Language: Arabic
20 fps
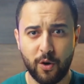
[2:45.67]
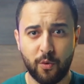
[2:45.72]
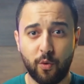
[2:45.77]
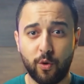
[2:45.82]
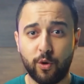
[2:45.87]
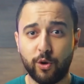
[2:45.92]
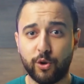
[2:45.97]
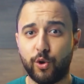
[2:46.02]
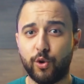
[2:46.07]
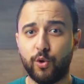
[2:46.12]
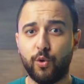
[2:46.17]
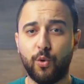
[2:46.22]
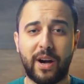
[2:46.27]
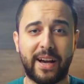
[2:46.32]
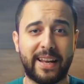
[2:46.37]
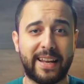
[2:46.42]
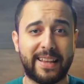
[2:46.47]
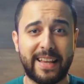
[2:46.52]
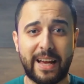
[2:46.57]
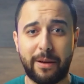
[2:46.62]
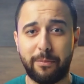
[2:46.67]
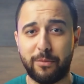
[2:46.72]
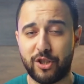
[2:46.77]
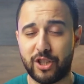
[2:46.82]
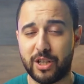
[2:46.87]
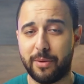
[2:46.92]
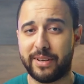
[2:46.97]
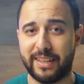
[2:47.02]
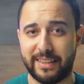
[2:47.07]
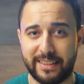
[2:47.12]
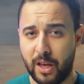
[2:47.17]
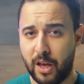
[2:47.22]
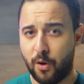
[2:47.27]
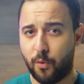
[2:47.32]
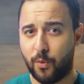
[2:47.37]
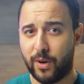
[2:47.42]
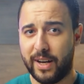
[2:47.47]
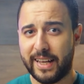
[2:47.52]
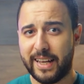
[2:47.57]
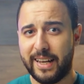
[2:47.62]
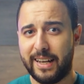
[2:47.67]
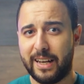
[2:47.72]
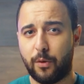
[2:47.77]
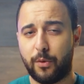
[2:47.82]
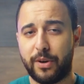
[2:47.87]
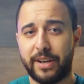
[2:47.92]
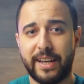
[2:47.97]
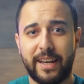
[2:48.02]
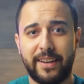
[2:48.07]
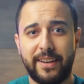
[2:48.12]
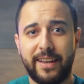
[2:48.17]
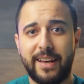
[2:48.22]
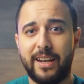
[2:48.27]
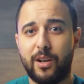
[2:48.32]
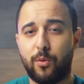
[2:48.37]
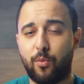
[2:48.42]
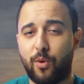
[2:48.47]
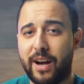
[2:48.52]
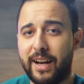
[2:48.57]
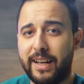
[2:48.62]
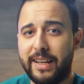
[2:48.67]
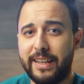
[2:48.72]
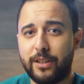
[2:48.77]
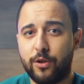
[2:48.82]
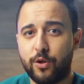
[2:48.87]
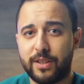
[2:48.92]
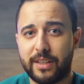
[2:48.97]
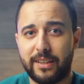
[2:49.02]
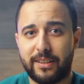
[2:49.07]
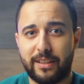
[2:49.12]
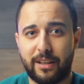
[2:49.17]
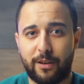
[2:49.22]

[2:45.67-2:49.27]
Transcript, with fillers: وقدرته على دعم الشبكة دي ولكن لو رجعنا لمعالج نسخة